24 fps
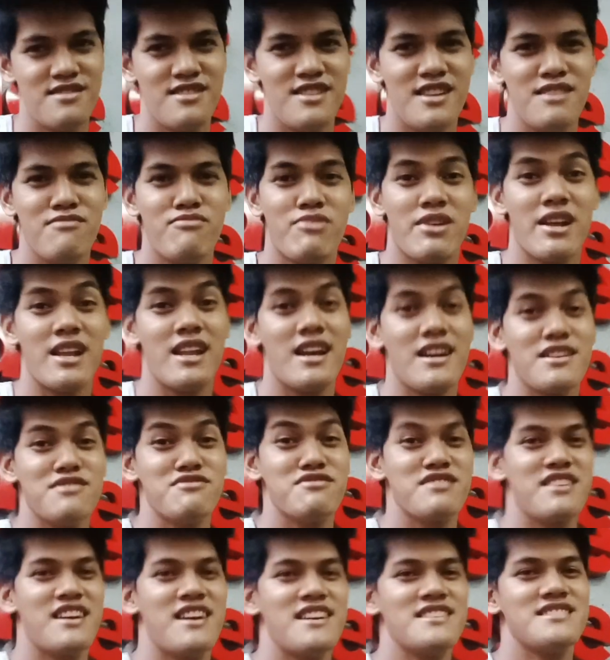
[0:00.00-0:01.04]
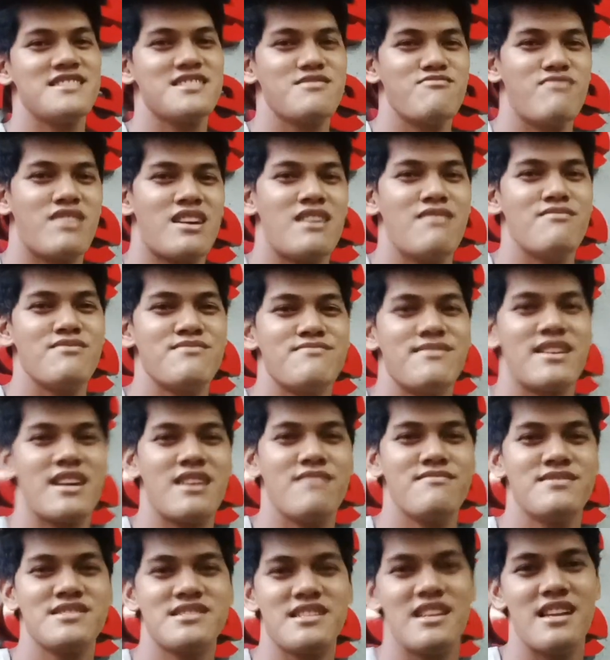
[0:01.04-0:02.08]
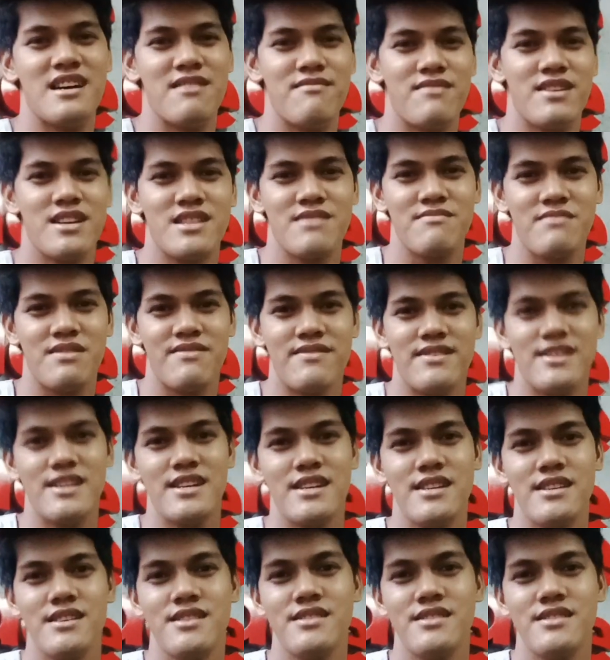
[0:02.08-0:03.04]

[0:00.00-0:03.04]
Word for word: libre lang yun guys maraming maraming salamat bye bye